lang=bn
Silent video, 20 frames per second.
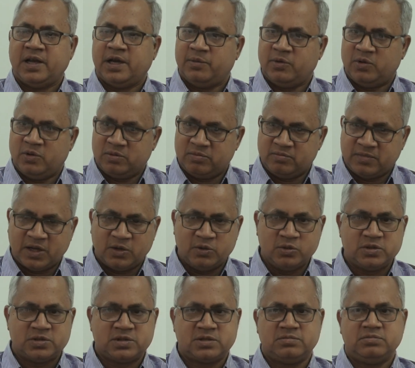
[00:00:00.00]
এবং
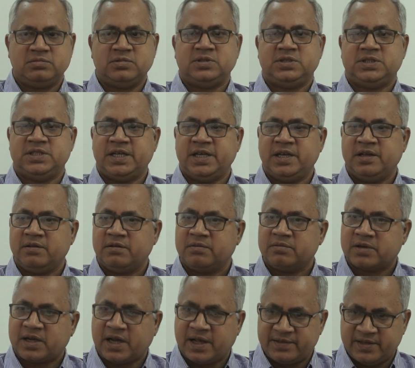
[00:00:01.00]
মানুষ যে
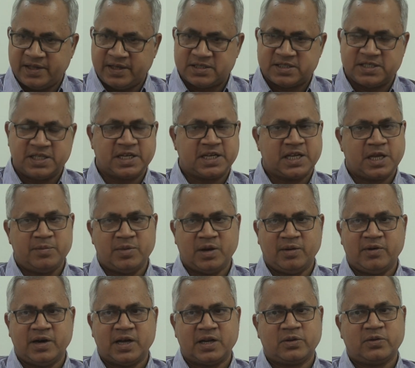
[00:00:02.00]
কাজে সেটাকে
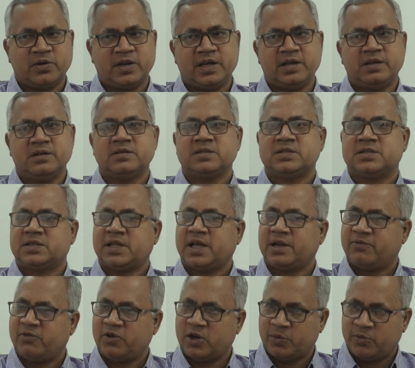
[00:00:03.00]
ব্যবহার করে তার
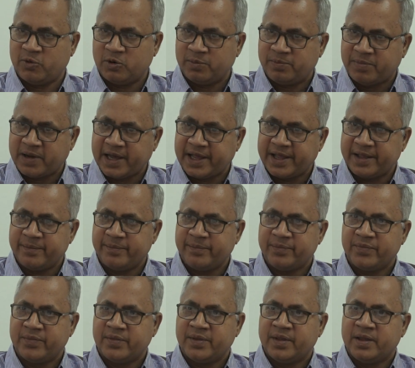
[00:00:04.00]
ফলাফল পায়
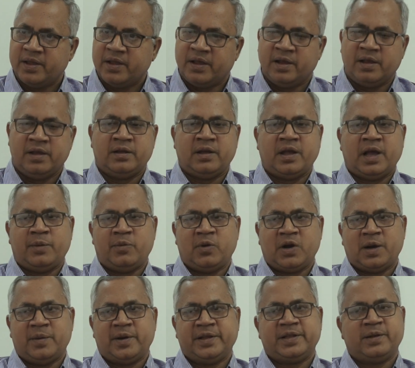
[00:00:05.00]
এবং
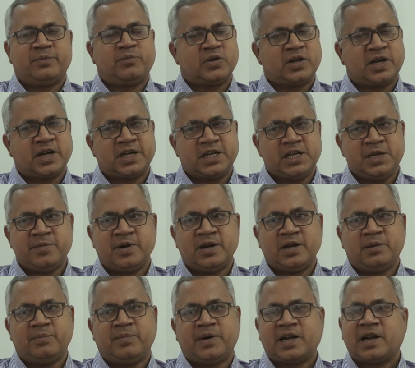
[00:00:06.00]
আমাদের প্রোডাক্ট
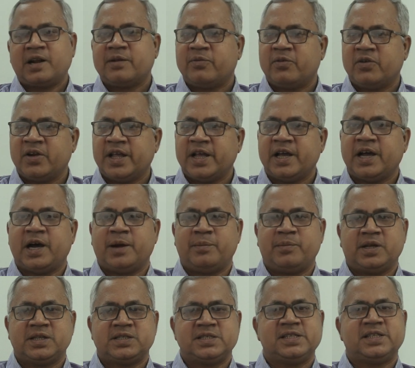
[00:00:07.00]
ডিমান্ড বাড়ার ফলে
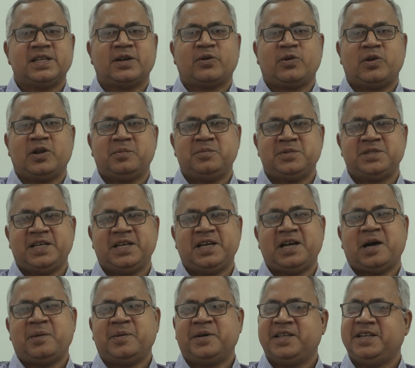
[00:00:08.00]
আমরা চিন্তা করলাম যে
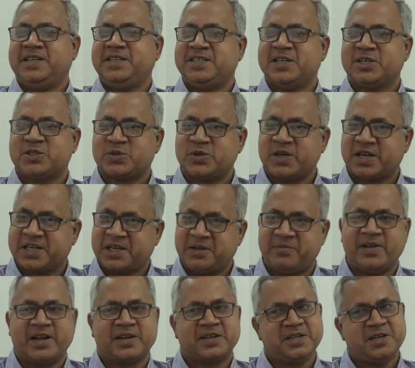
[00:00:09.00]
আমাদের নিজস্ব একটা
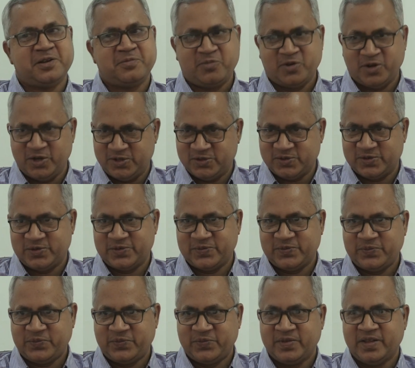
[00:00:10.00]
ফ্যাক্টরির প্রয়োজন
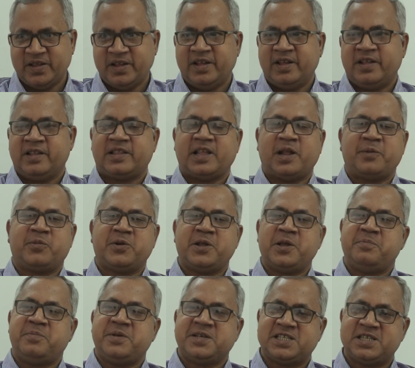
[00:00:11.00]
তারপরে
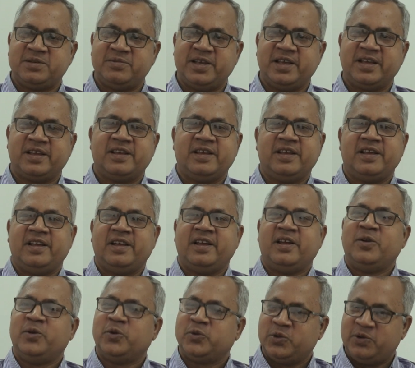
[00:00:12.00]
এই স্পেসিফিক
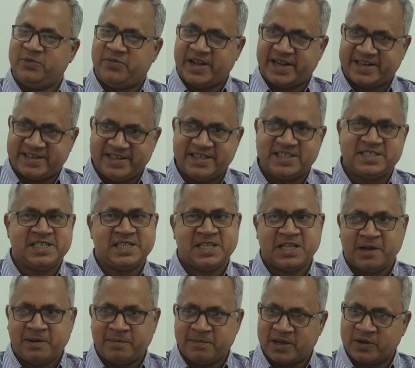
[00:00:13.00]
নতুন ফ্যাক্টরির চিন্তা
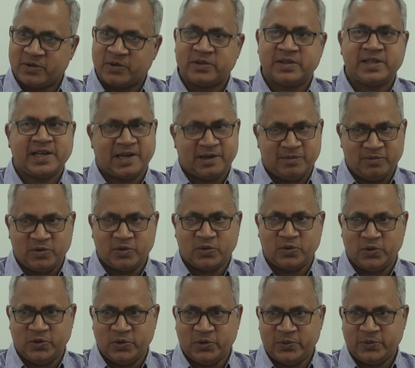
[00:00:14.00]
ভাবনা করতে আরম্ভ
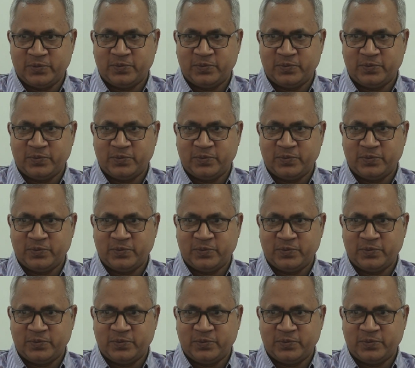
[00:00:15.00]
করলো